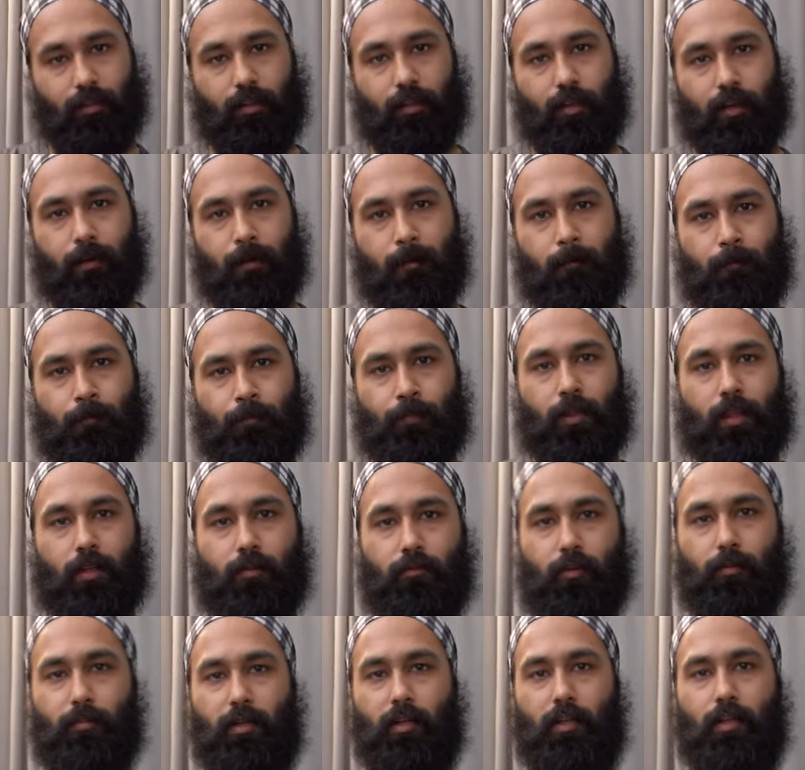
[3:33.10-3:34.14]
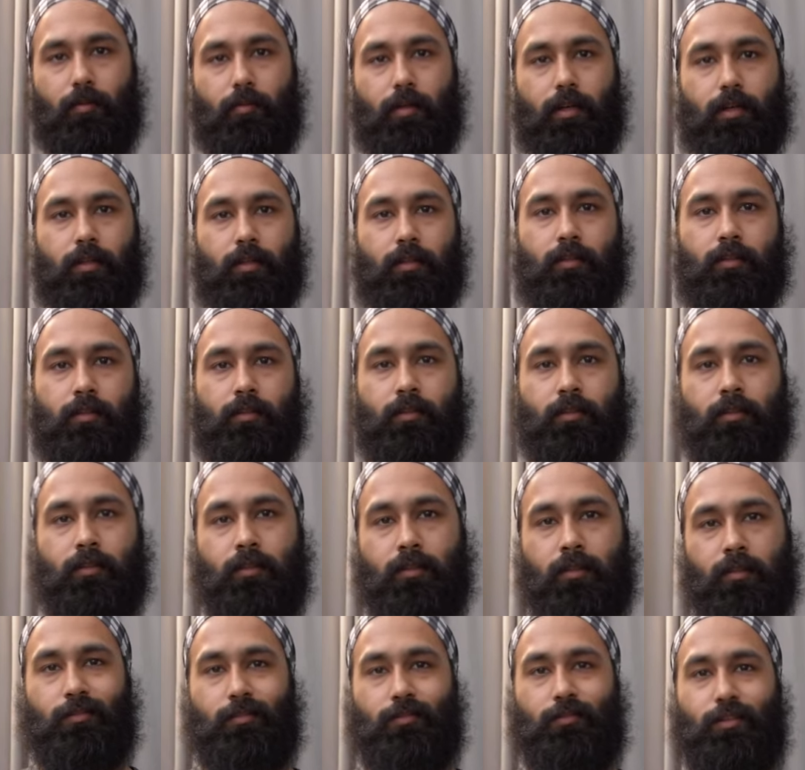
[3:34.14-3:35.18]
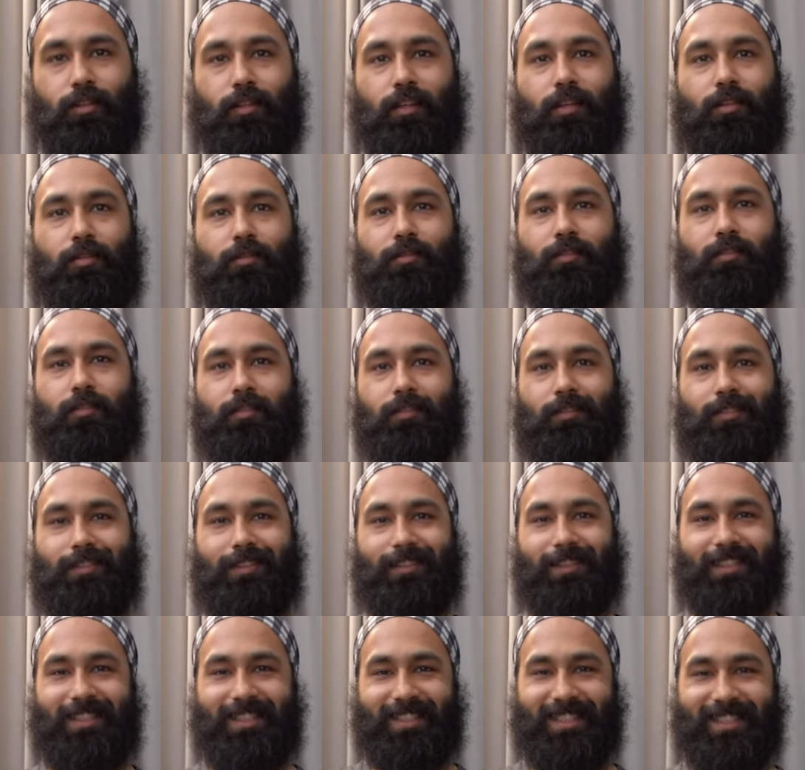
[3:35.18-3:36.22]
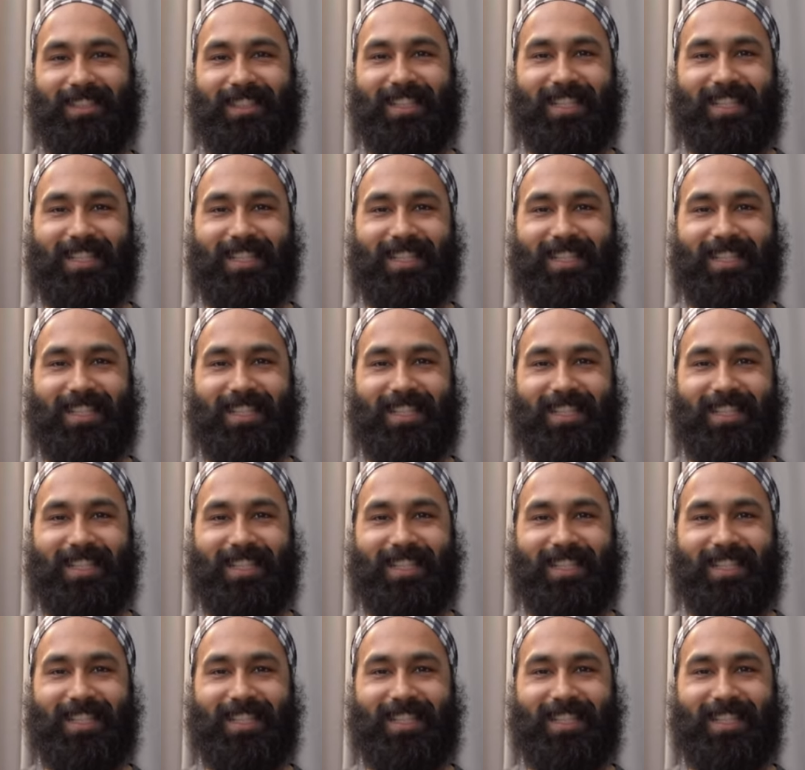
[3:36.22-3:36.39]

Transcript: टी है फ्रॉम के साथ एम एस लड़ाई करवाना चाहते हैं